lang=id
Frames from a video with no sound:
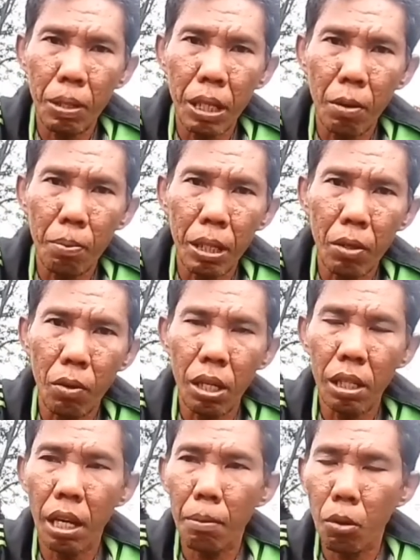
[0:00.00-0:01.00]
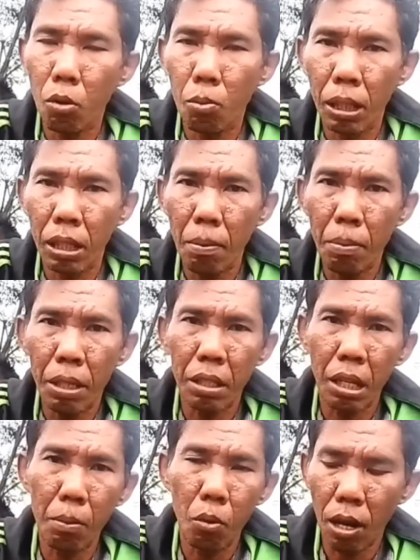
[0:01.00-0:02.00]
video-video kita belum mencapai
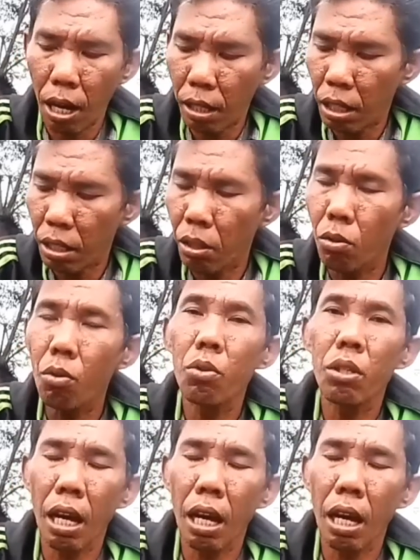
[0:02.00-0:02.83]
1000 ke atas itu